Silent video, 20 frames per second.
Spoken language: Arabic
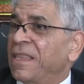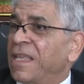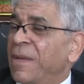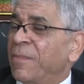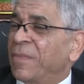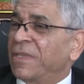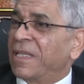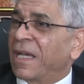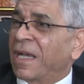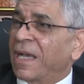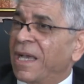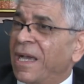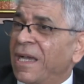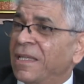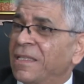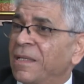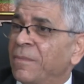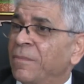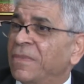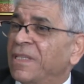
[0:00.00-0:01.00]
نظام
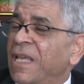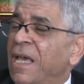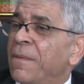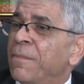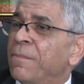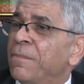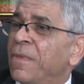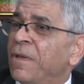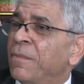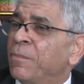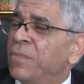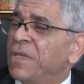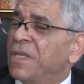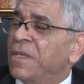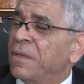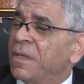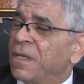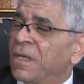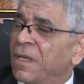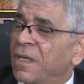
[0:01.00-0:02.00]
التقاعد نتاع ب
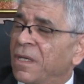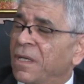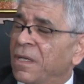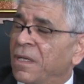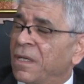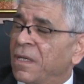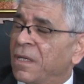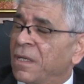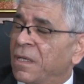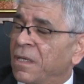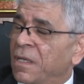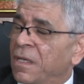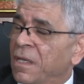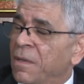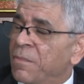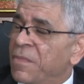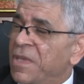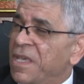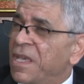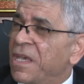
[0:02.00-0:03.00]

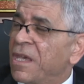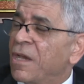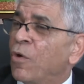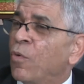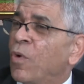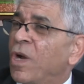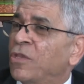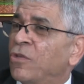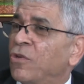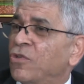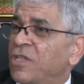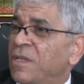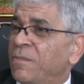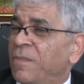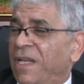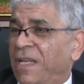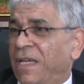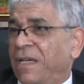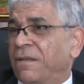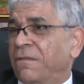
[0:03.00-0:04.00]
121 آه،
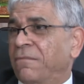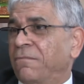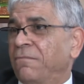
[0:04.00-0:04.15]
مليار